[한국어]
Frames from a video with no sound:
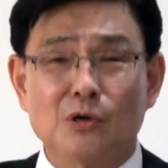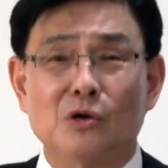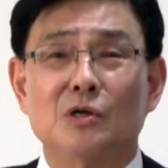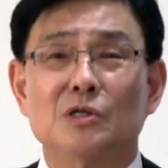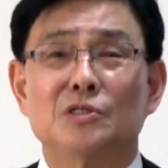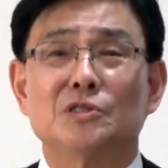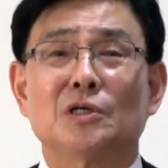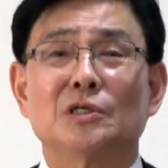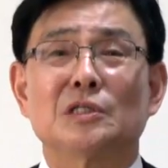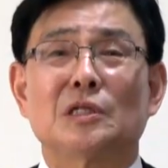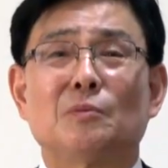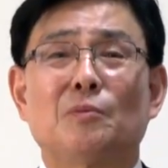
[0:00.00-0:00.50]
그걸
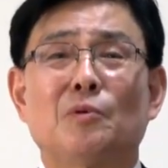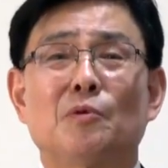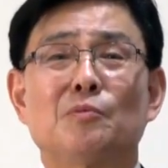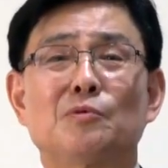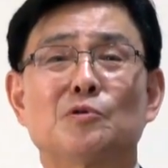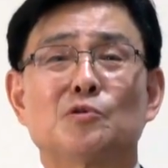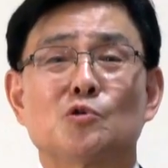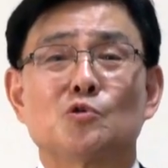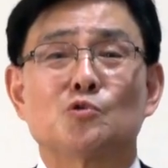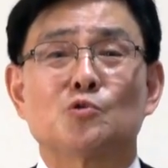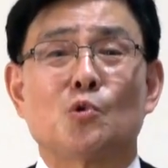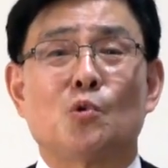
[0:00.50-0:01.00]

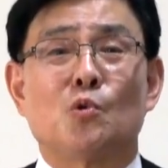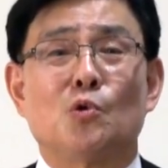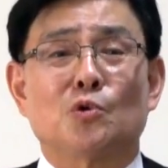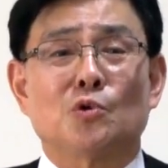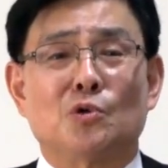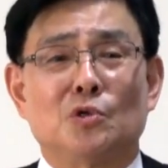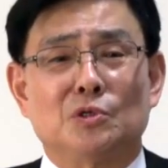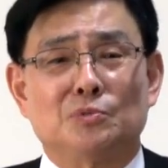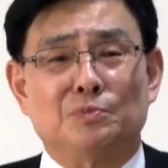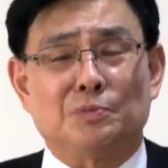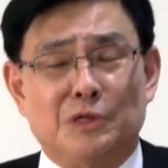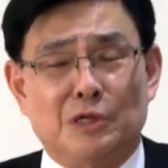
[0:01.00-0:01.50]
쳐다보면서
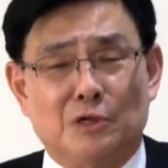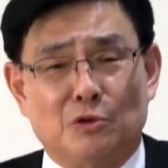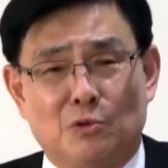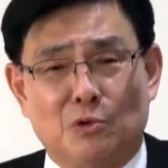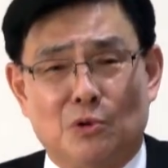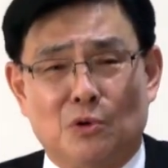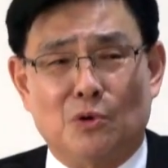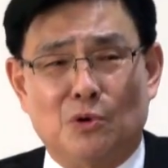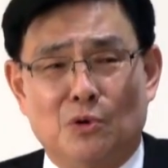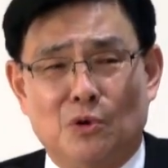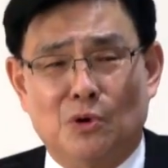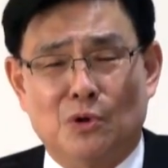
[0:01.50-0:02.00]
소원을
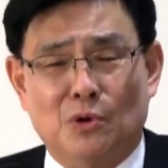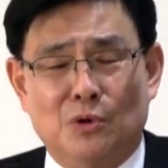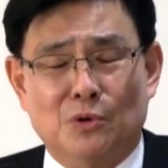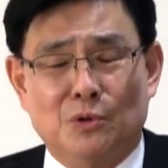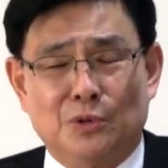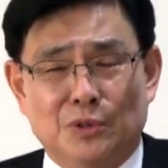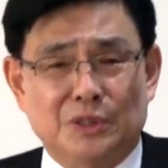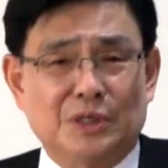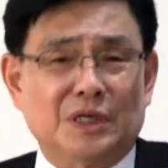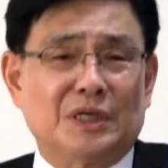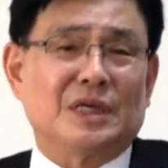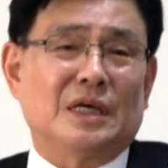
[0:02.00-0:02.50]
빌고
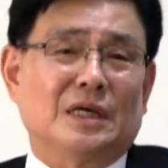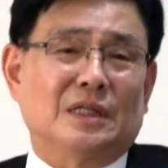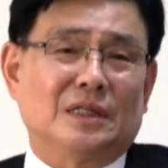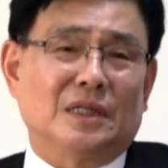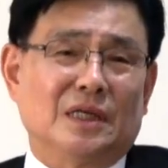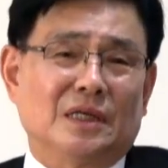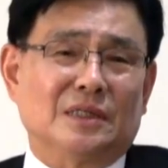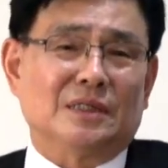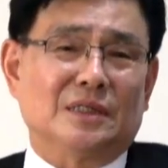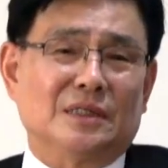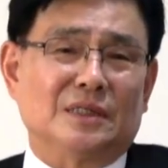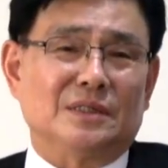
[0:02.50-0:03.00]
이렇게
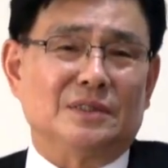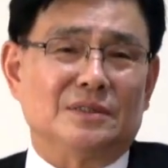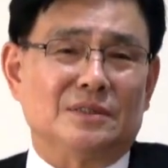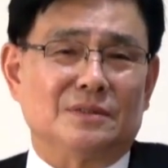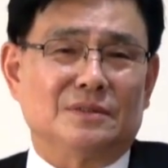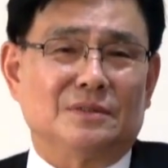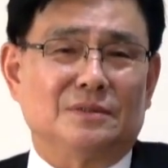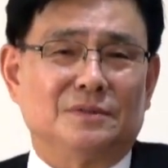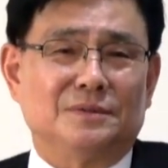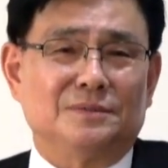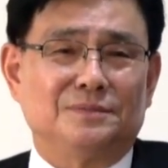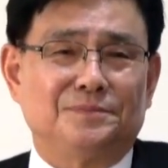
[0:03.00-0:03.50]
한다 그 얘기죠.